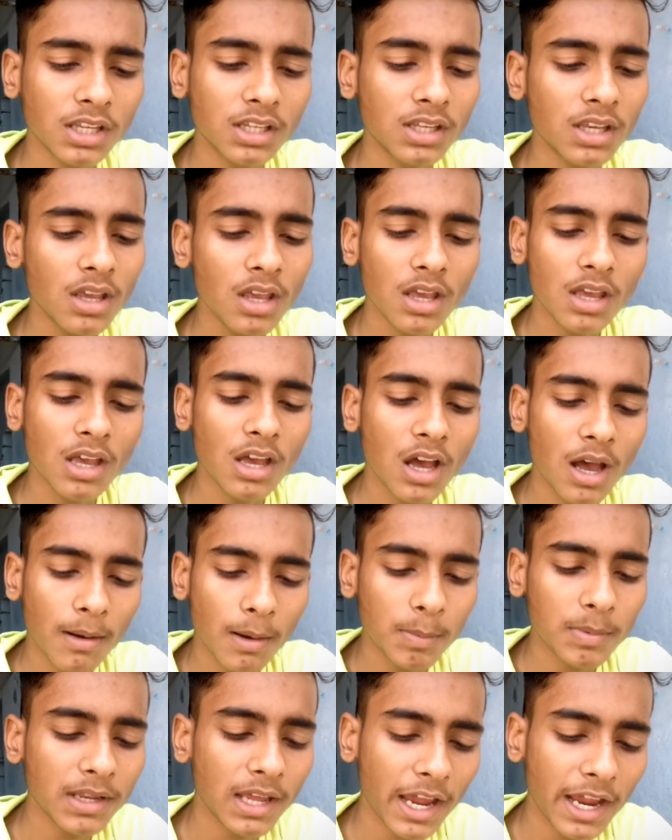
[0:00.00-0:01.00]
देखिए आप
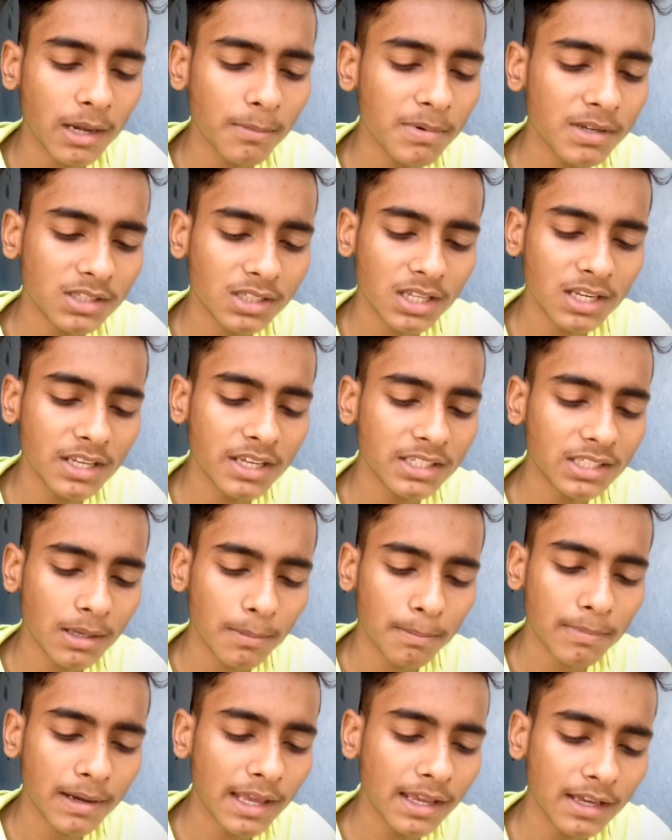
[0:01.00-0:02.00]
अपने हैंड पे इस तरीके से
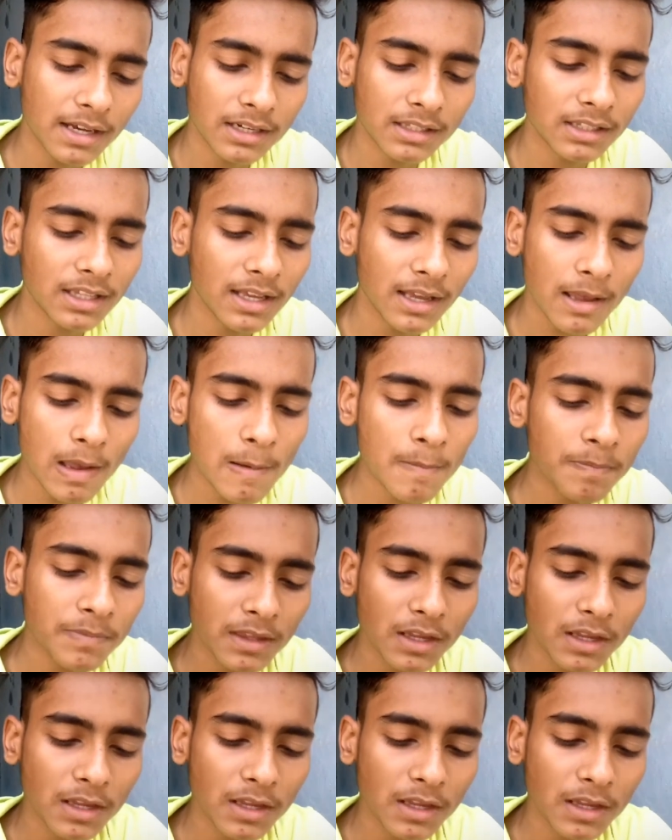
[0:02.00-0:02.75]
अप्लाई करते हैं